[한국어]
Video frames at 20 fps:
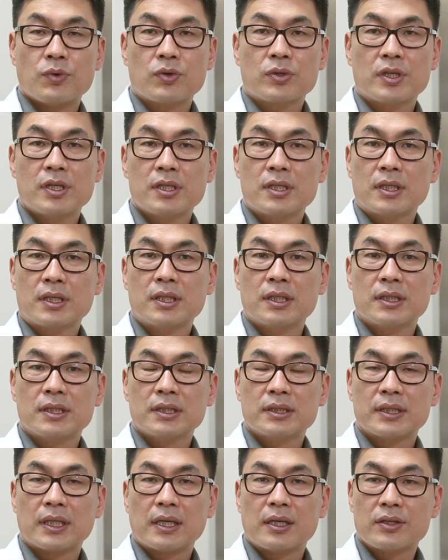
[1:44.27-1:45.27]
목 디스크
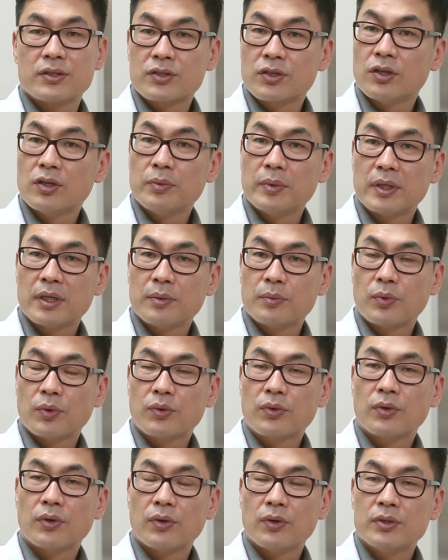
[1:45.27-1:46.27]
증상은 처음에는
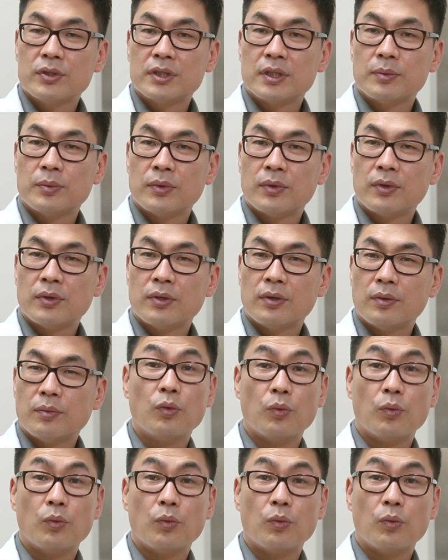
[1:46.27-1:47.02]
보통은 이제 뭐